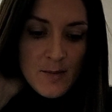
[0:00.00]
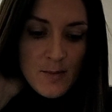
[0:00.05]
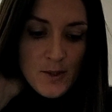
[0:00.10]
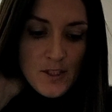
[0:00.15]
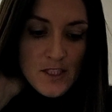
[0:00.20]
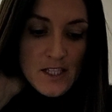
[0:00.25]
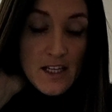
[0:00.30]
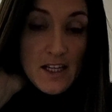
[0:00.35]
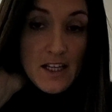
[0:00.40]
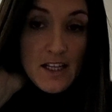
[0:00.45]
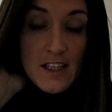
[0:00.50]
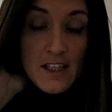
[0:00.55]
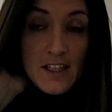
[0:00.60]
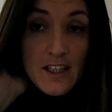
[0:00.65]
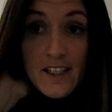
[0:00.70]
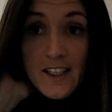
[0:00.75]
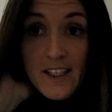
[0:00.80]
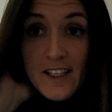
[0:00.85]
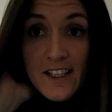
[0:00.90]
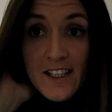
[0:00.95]
Pues nada,
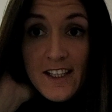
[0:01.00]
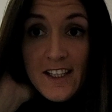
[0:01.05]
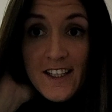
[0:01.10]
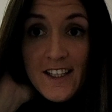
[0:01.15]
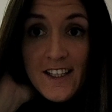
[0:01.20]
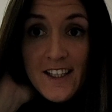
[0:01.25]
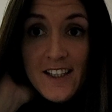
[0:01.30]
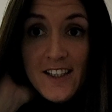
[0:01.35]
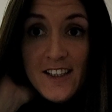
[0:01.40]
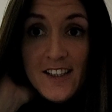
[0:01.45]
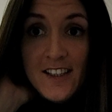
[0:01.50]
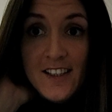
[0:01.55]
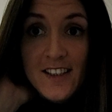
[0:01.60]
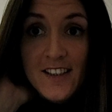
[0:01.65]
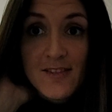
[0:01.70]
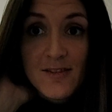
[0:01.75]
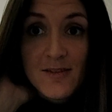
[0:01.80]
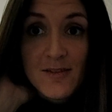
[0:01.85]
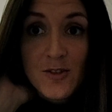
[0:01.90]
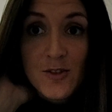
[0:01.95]

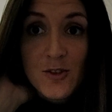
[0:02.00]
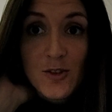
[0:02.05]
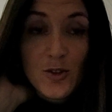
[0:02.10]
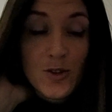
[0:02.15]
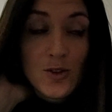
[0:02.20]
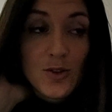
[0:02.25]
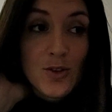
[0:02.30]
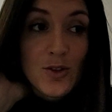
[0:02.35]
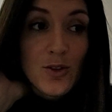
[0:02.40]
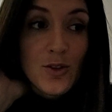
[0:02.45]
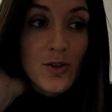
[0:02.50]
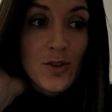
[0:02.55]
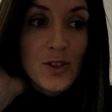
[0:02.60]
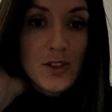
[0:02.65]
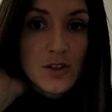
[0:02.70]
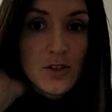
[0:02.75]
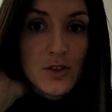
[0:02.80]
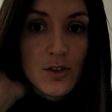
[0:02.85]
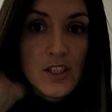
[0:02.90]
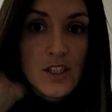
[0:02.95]
eh, con todo
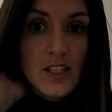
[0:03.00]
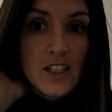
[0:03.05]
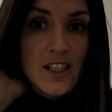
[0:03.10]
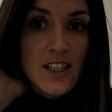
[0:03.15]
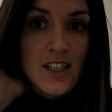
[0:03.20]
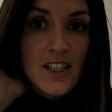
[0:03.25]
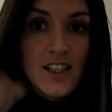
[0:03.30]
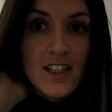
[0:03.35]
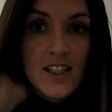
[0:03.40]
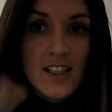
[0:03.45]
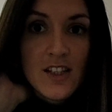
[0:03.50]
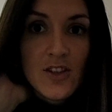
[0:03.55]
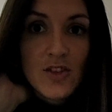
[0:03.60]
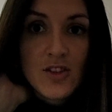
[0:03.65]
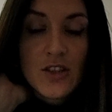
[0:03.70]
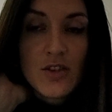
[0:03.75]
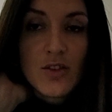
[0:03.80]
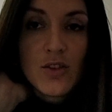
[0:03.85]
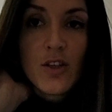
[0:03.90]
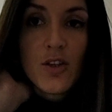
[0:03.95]
esto que, nos
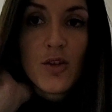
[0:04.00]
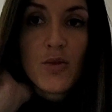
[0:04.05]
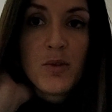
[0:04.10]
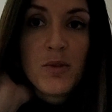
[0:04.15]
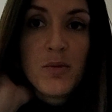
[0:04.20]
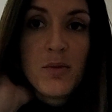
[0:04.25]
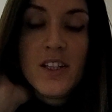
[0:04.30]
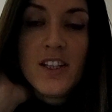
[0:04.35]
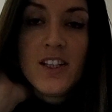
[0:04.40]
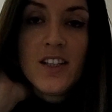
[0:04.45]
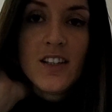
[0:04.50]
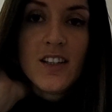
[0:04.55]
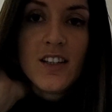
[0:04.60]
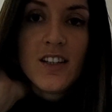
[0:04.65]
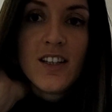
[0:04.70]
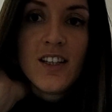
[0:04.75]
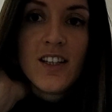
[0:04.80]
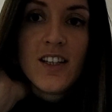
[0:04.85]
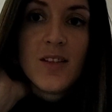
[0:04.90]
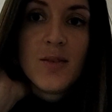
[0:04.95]
ha tocado vivir,
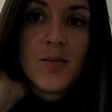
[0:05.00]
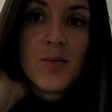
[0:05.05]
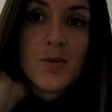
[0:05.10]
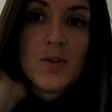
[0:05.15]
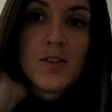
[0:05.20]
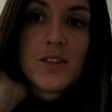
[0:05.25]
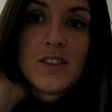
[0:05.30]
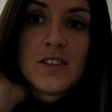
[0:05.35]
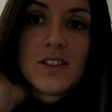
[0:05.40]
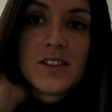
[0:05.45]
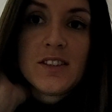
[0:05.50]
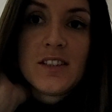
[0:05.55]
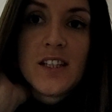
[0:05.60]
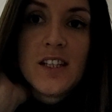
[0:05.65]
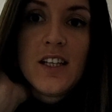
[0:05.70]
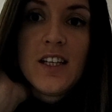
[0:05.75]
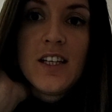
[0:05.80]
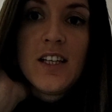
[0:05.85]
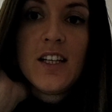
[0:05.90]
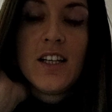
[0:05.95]
eh, pues
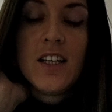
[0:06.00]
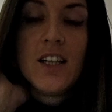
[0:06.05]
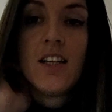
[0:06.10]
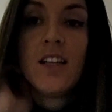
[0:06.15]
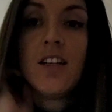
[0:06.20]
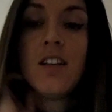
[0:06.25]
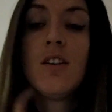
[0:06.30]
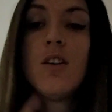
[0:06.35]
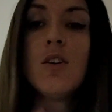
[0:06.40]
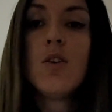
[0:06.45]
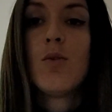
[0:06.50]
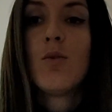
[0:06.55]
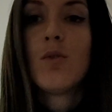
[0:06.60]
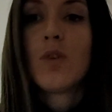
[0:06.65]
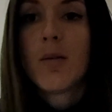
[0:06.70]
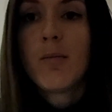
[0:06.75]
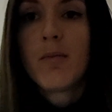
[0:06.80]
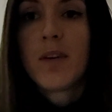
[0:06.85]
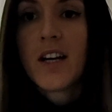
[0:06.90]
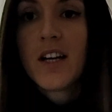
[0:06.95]
eh,
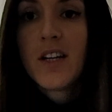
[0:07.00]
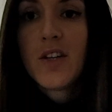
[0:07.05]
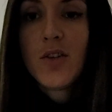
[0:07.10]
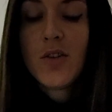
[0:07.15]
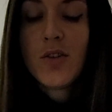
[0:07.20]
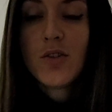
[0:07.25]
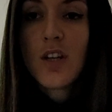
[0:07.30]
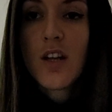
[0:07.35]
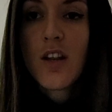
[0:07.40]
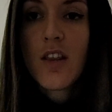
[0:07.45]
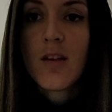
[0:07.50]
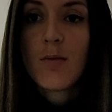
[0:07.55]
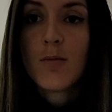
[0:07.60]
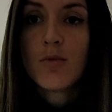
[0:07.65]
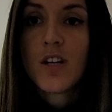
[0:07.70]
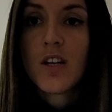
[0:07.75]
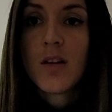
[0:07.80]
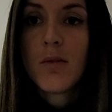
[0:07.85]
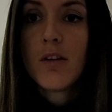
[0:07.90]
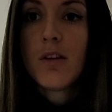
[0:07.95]
una amiga y yo nos
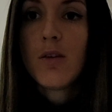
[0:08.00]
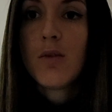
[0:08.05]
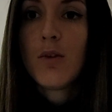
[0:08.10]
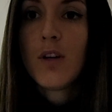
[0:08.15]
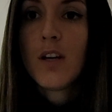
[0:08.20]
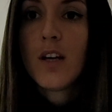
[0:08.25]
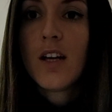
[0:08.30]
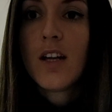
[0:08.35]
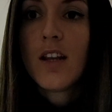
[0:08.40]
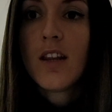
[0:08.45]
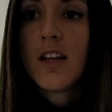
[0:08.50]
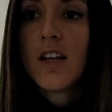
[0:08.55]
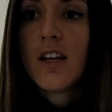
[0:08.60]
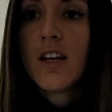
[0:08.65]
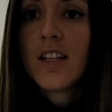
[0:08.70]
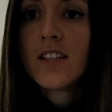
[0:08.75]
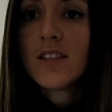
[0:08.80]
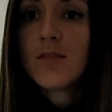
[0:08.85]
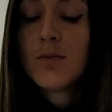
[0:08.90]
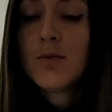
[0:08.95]
lanzamos a la aventura del
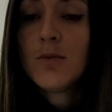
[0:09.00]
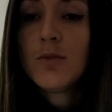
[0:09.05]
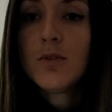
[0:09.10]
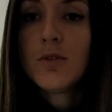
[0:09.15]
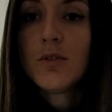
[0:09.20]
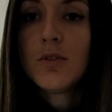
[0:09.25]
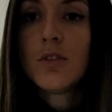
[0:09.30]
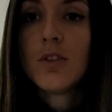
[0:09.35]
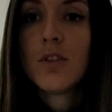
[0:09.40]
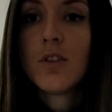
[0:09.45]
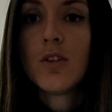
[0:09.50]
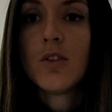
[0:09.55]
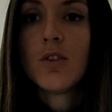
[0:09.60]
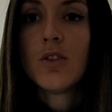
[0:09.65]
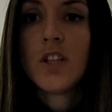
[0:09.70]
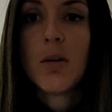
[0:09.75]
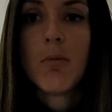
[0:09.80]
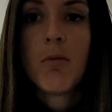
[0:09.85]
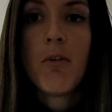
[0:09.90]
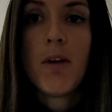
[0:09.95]
Erasmus, nos
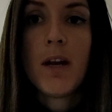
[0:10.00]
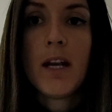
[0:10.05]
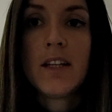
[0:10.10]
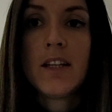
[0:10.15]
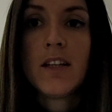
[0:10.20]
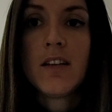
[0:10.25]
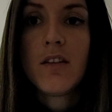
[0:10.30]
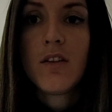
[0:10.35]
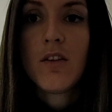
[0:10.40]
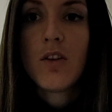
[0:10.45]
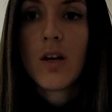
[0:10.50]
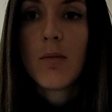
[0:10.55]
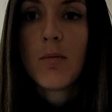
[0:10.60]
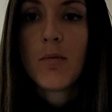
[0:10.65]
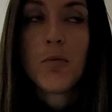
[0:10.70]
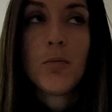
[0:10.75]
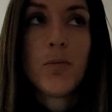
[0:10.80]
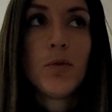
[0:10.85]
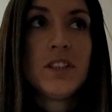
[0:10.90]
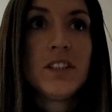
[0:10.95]
llamaba la atención la
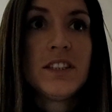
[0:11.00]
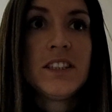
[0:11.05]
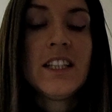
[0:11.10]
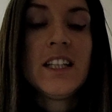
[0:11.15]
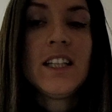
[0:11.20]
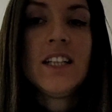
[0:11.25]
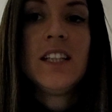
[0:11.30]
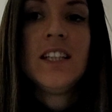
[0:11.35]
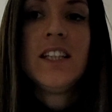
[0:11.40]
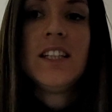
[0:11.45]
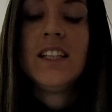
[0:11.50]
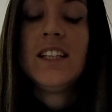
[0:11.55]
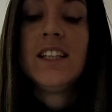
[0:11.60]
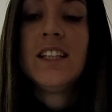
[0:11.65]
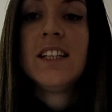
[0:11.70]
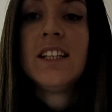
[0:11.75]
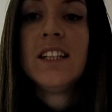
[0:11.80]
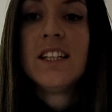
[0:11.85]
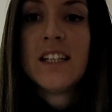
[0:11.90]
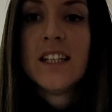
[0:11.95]
propuesta
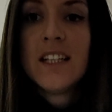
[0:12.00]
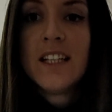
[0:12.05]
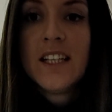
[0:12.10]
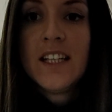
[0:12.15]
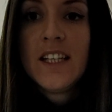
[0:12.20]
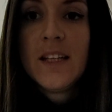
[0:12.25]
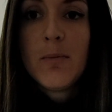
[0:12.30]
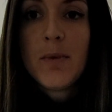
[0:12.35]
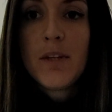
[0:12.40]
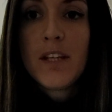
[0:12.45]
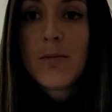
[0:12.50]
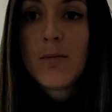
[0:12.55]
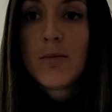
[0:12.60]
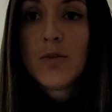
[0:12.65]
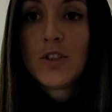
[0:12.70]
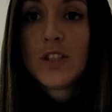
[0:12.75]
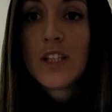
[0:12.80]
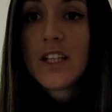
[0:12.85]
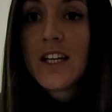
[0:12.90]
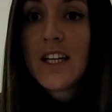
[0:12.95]
y,
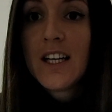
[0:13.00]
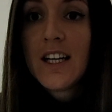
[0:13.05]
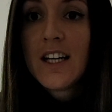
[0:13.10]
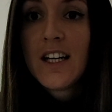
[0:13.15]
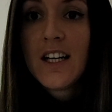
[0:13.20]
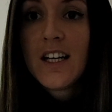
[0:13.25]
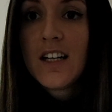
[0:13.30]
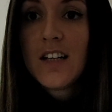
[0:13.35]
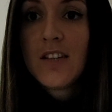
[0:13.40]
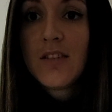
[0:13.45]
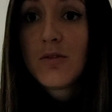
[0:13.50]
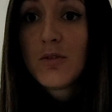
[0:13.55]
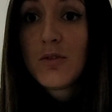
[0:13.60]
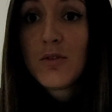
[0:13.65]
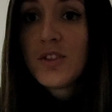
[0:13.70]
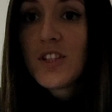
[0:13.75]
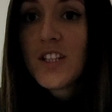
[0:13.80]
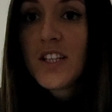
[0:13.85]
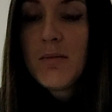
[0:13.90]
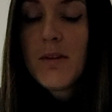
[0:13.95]
empezamos a,
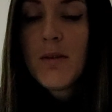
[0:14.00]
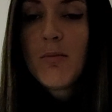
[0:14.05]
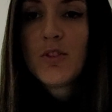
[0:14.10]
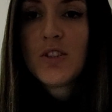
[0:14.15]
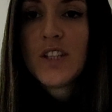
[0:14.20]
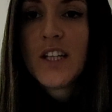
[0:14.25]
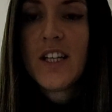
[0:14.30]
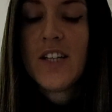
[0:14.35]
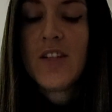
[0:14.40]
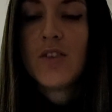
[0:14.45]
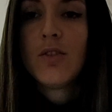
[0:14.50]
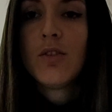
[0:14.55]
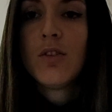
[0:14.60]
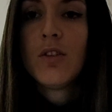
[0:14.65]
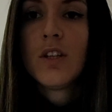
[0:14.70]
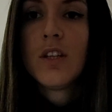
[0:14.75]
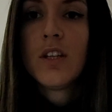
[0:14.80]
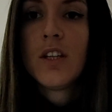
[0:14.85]
nos animamos a ello.